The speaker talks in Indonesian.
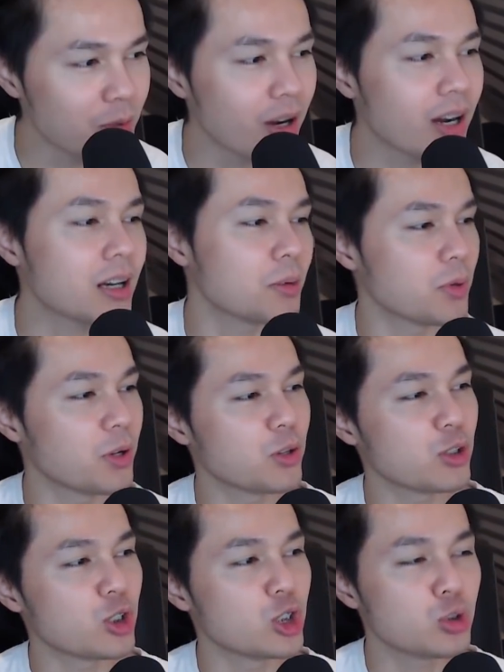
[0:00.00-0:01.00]
Gua harap kalian
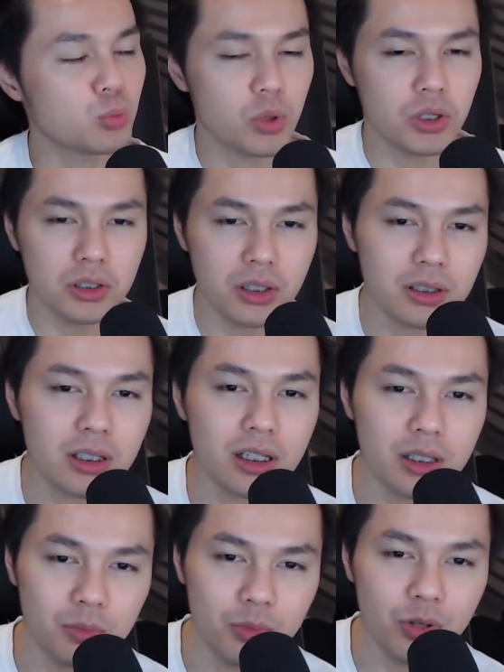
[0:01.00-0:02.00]
nonton ini semuanya
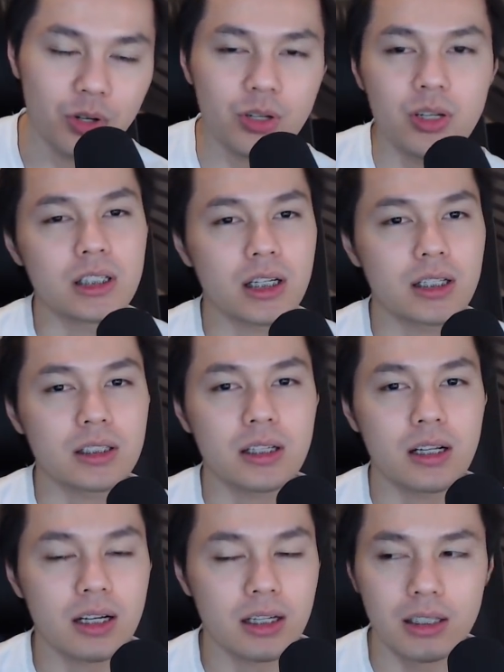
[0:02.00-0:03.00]
terhibur. Jika ada
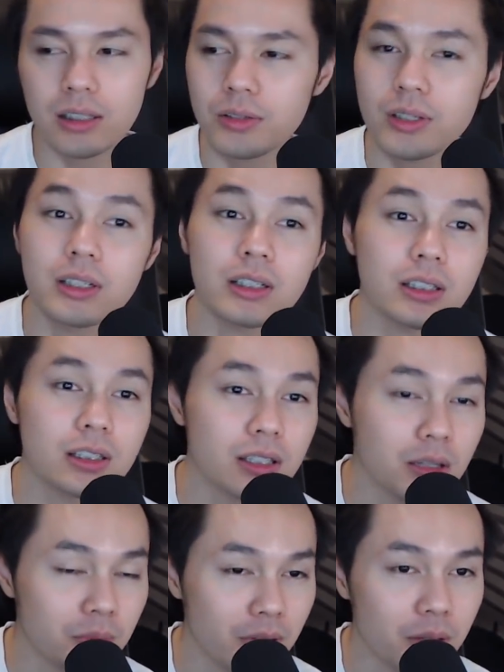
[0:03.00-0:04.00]
salah kata atau kata-kata yang
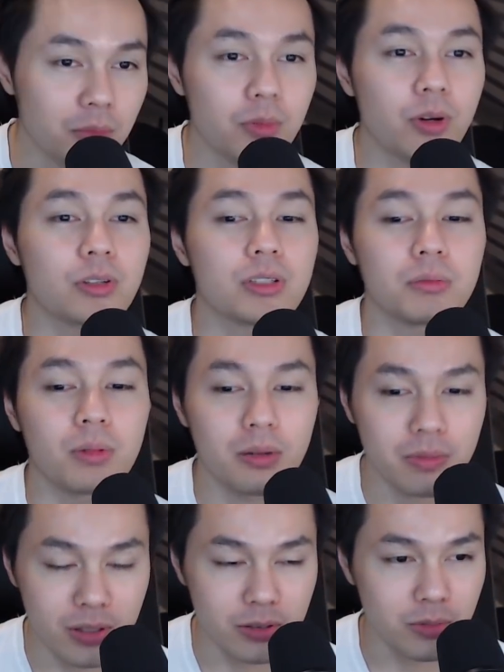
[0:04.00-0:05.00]
tidak baik, mohon
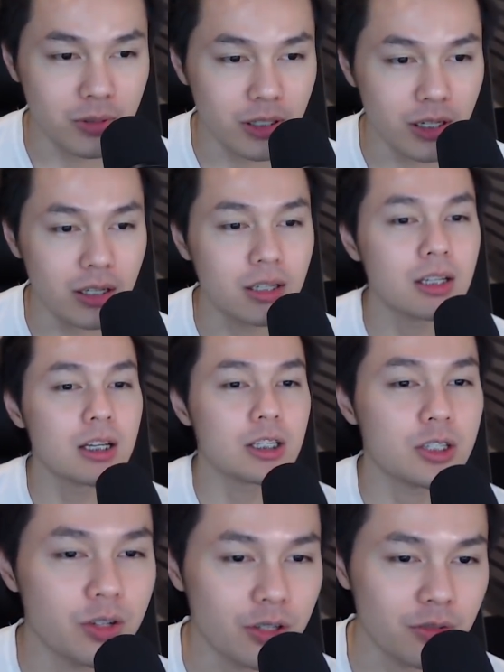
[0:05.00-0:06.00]
dimaafkan semuanya.
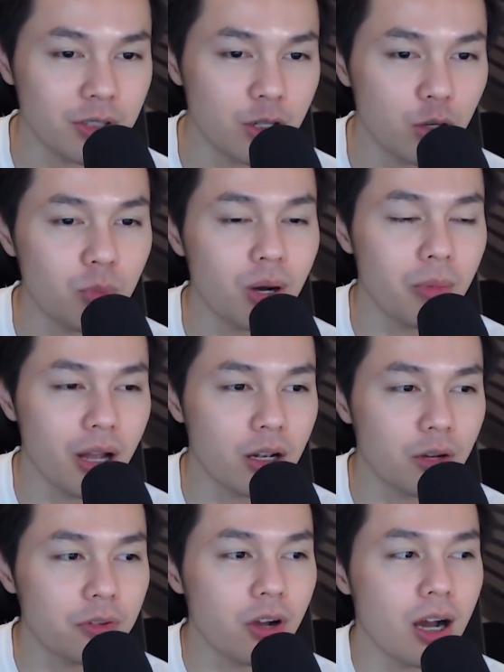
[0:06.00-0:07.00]
See you next video. Bye bye. Love you